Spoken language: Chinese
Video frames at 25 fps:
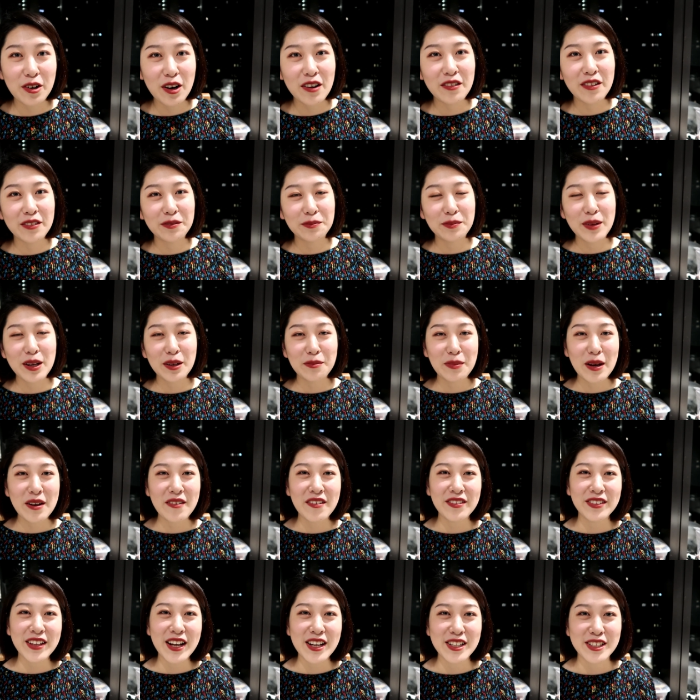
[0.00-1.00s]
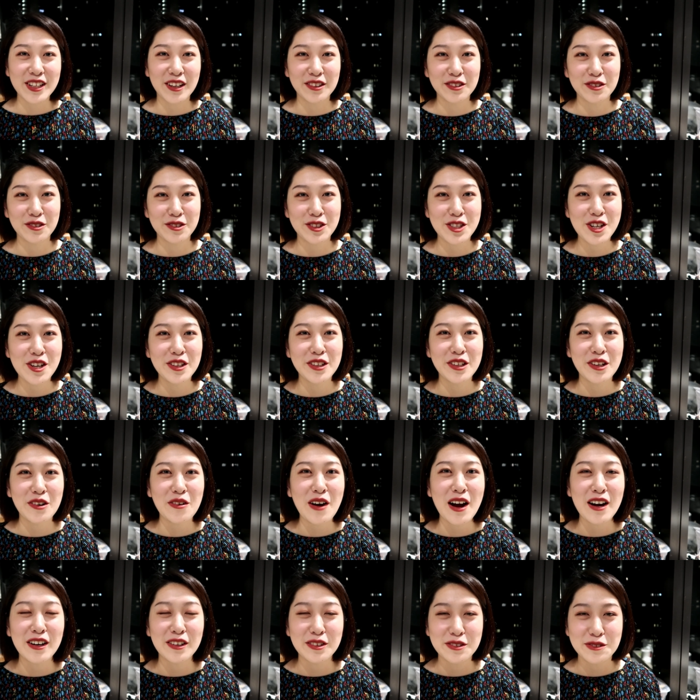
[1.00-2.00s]
画拍拍完大赏就彻底
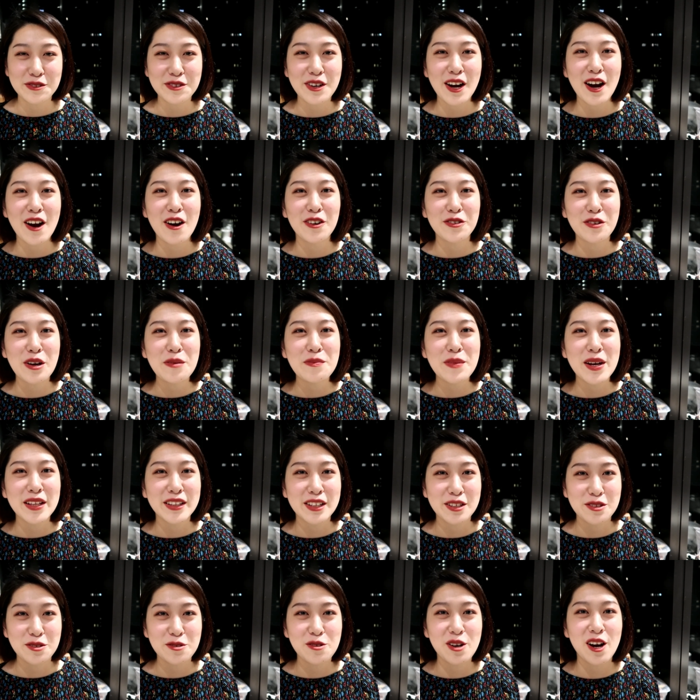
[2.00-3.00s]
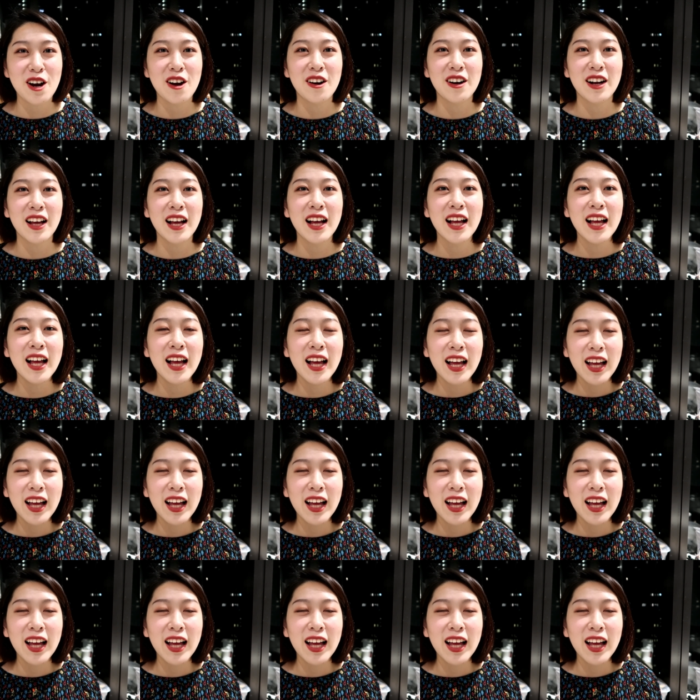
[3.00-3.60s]
画上句号，圆满的句号了。